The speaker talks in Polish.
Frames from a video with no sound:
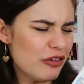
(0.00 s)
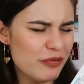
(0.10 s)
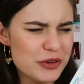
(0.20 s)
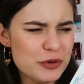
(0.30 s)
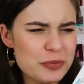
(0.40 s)

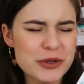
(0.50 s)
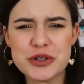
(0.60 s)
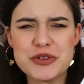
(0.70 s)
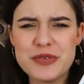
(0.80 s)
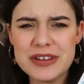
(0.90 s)
Według mnie to
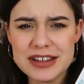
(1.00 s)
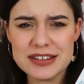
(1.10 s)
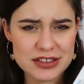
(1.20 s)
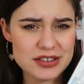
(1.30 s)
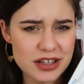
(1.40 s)
jest
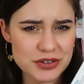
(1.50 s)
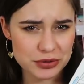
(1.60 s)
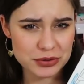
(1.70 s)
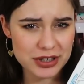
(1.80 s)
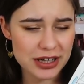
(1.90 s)
fantastyczna
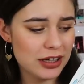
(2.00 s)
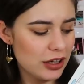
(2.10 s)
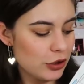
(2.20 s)
książka,